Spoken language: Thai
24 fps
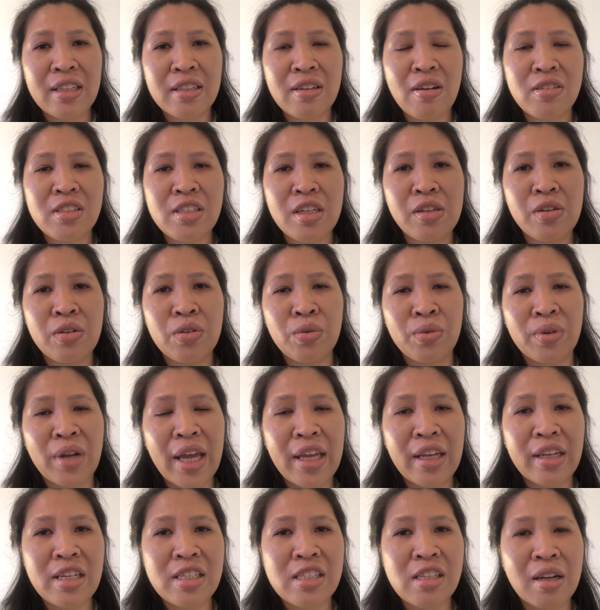ก็จะอยู่ใน
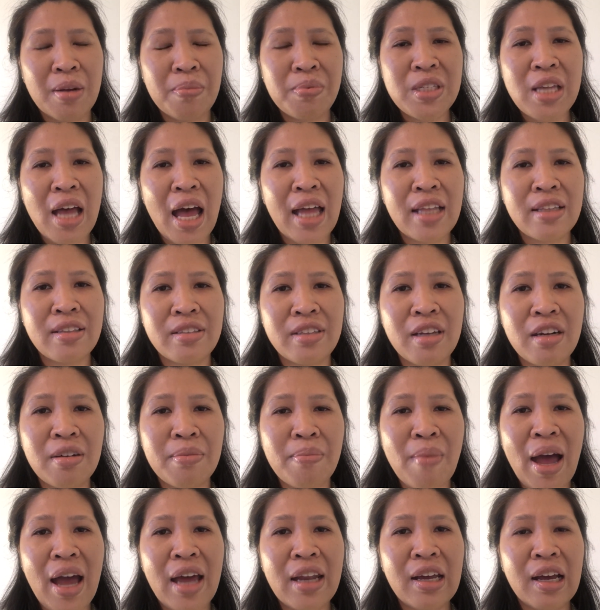description เยอะ
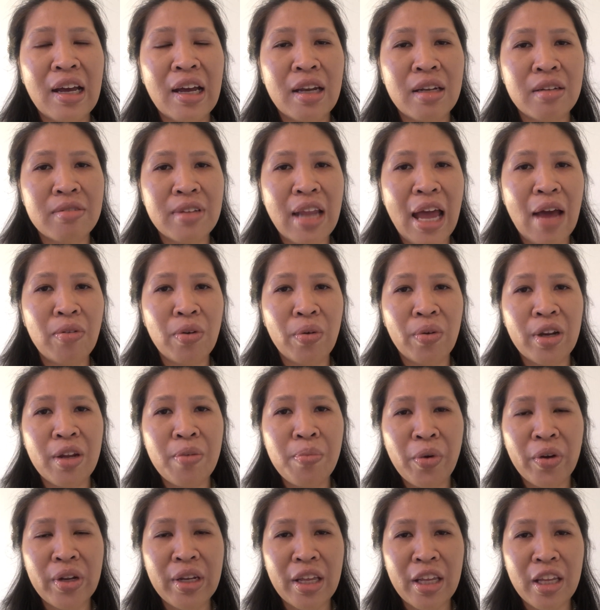มากนะคะดาวน์โหลดให้
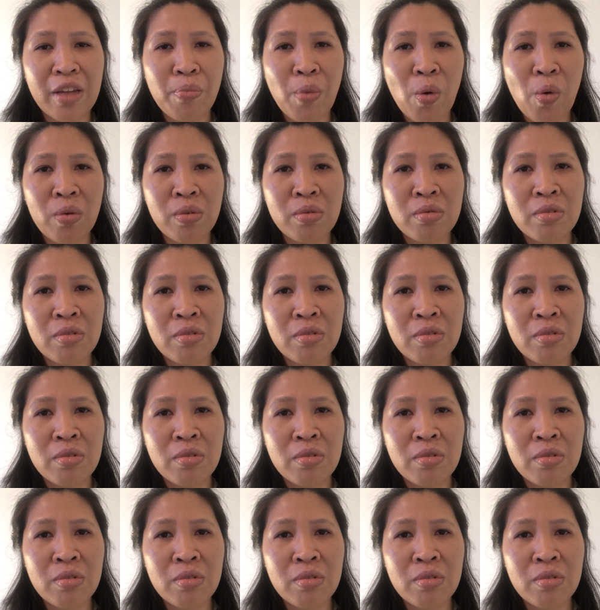หมด ebook